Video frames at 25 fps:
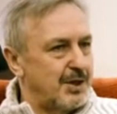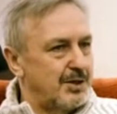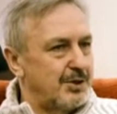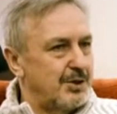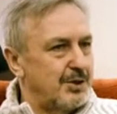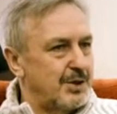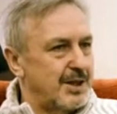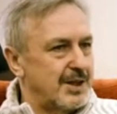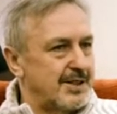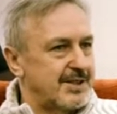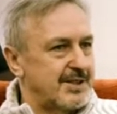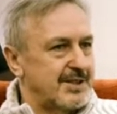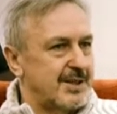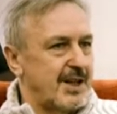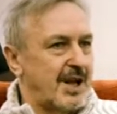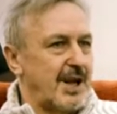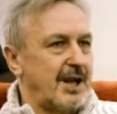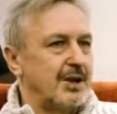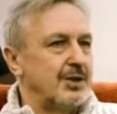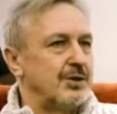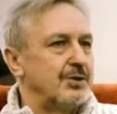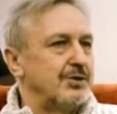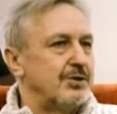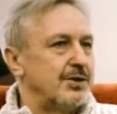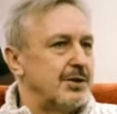
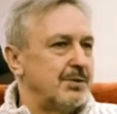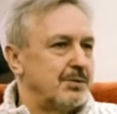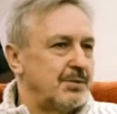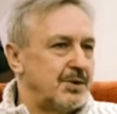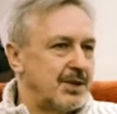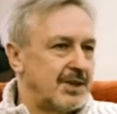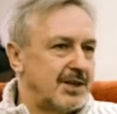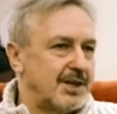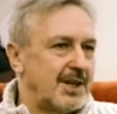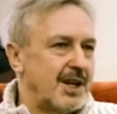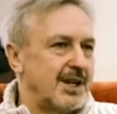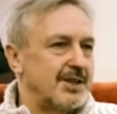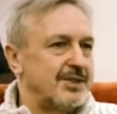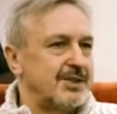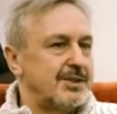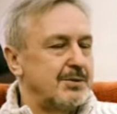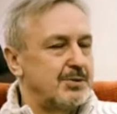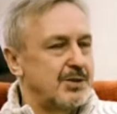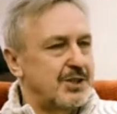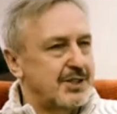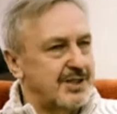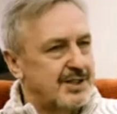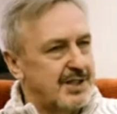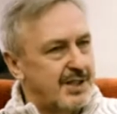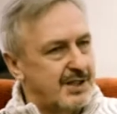dorastaniu, w tym
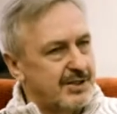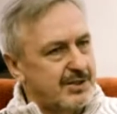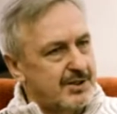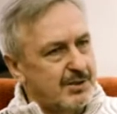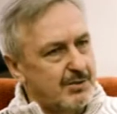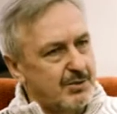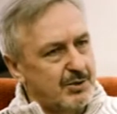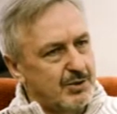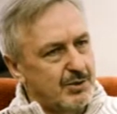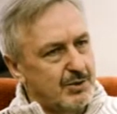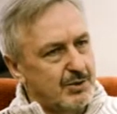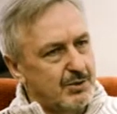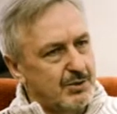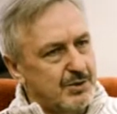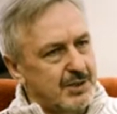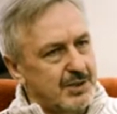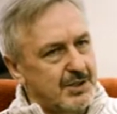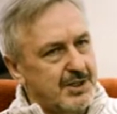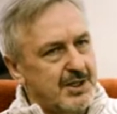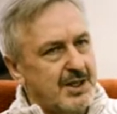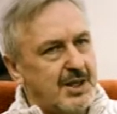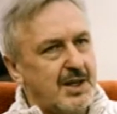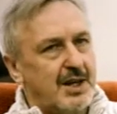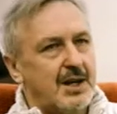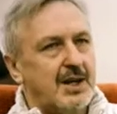15-16 roku
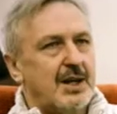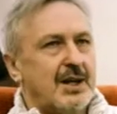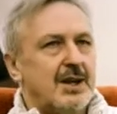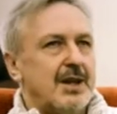życia,